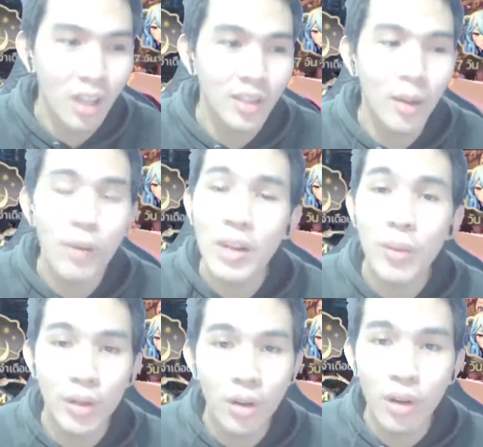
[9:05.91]
สำหรับวันนี้ผ
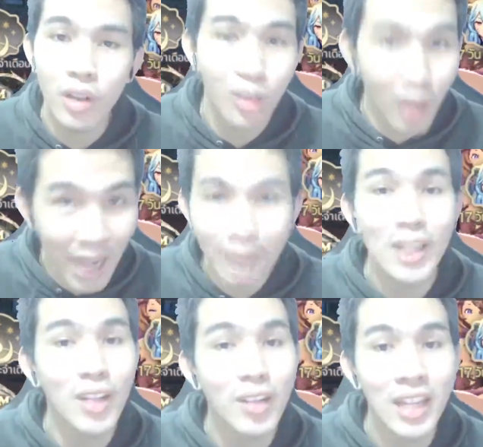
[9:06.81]
มก็ต้องขอตัวลาเพียง
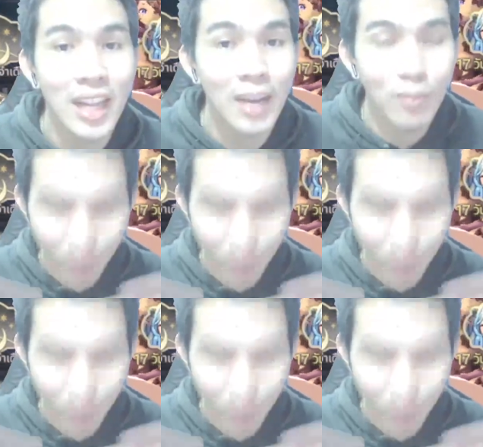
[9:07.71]
เท่านี้นะครับส